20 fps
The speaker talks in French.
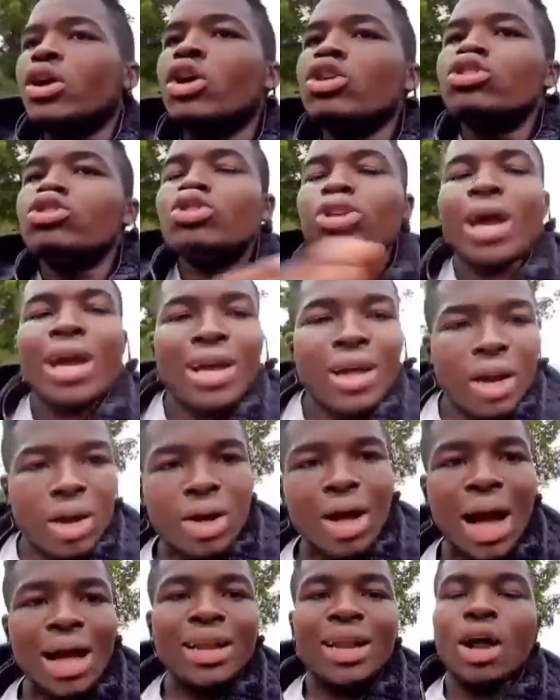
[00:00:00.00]
que tu es
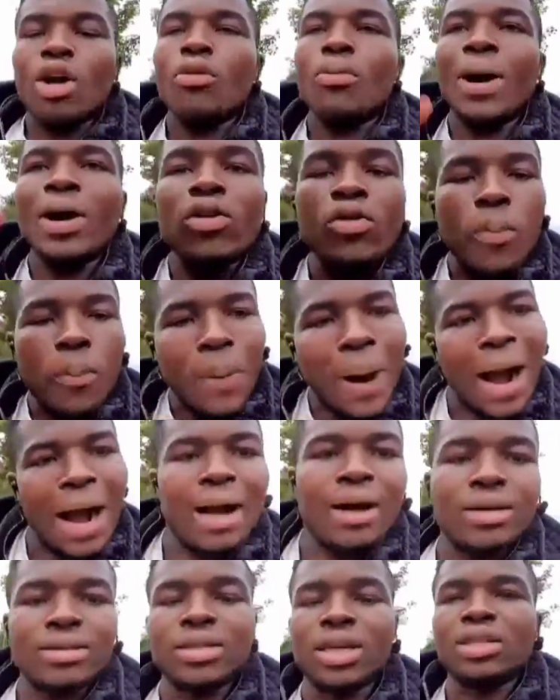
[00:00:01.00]
quelqu'un en Allemagne ou pas,
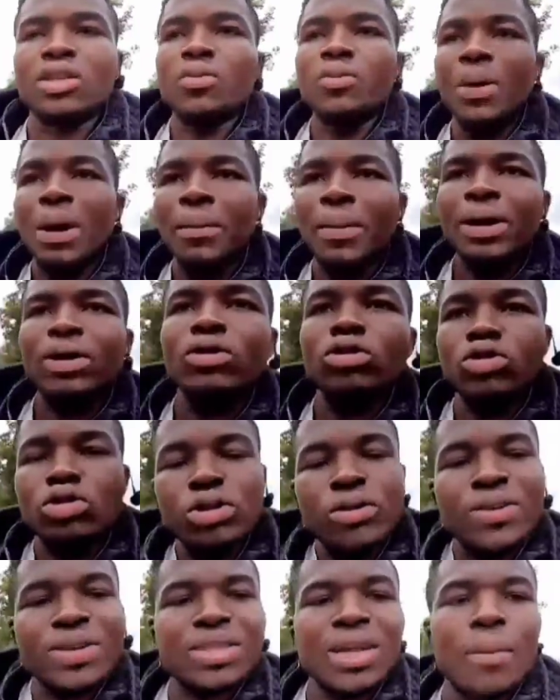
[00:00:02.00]
ça te permet de
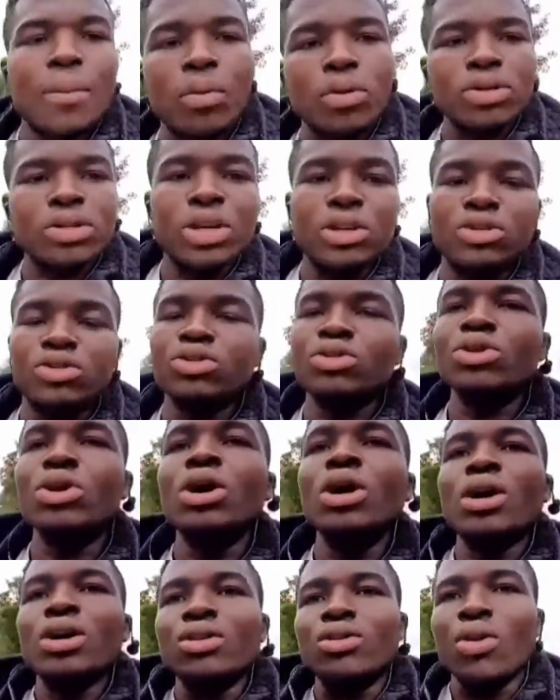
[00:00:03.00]
suivre ta procédure
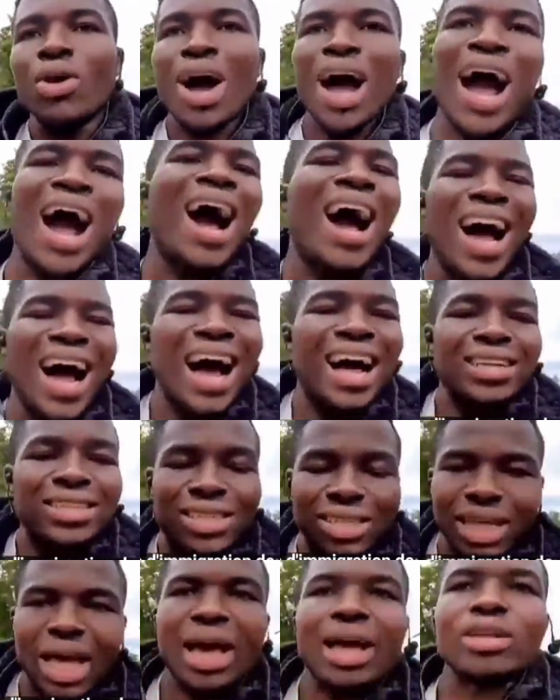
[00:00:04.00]
de A à
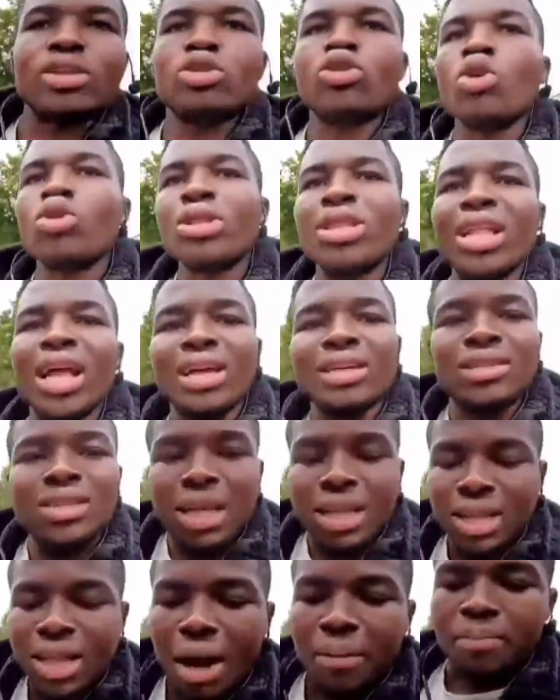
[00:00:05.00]
Z, toutes les
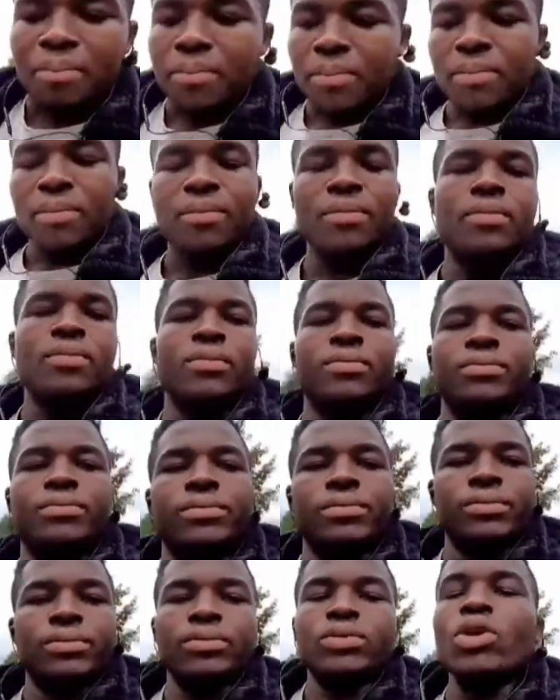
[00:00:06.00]
étapes
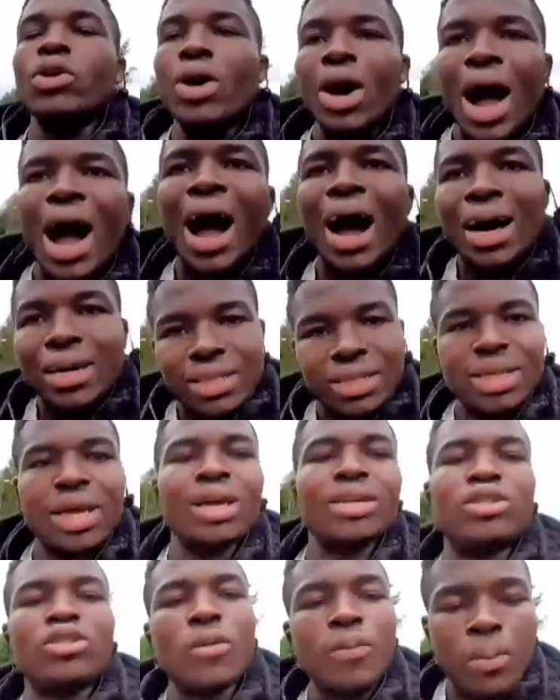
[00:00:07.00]
de A à Z.
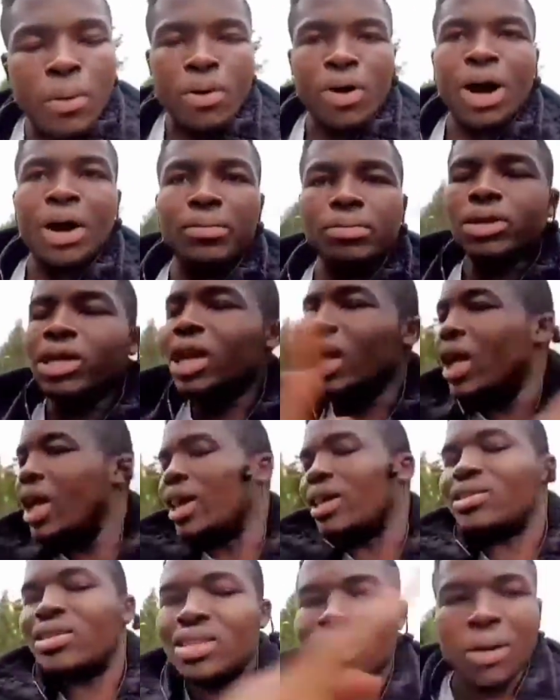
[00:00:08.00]
Ce programme, il est
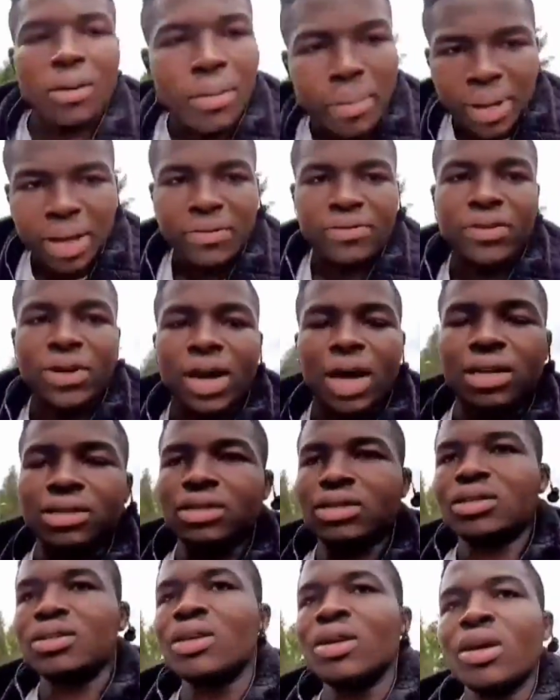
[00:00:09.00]
extrêmement
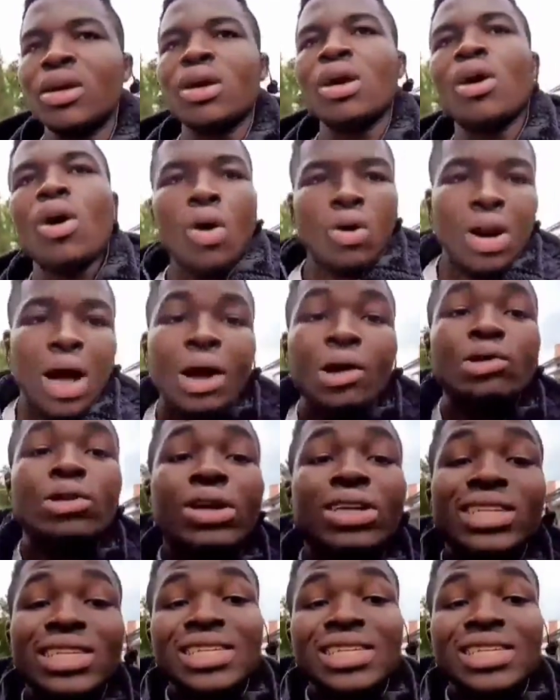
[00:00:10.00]
efficace. On a eu de